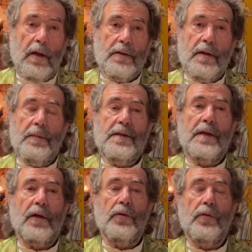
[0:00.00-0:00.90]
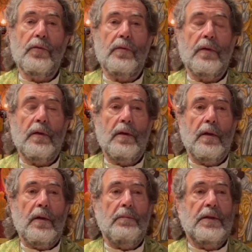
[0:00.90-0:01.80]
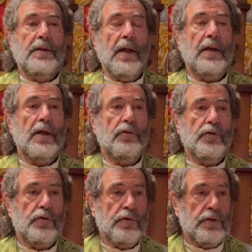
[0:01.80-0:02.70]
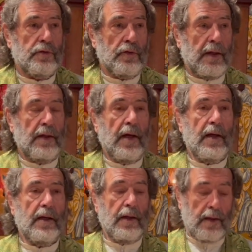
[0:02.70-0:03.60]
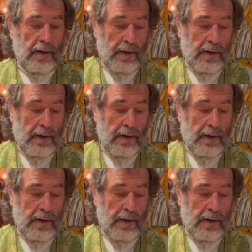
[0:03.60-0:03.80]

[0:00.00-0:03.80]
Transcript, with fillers: C'est mystérieux mais c'est là quelque chose de réel.